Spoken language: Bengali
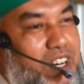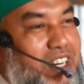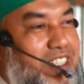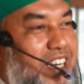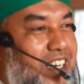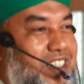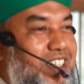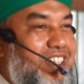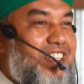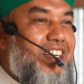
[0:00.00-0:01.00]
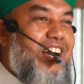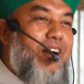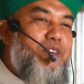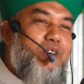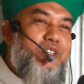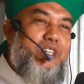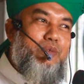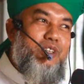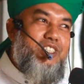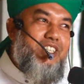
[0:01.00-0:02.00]
আমার কাছে আসছে আমি ওদেরকে
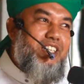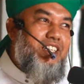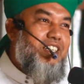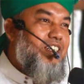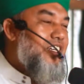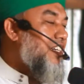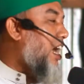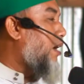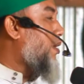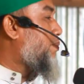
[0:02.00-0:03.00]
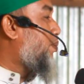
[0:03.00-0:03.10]
বলছি কি কালমা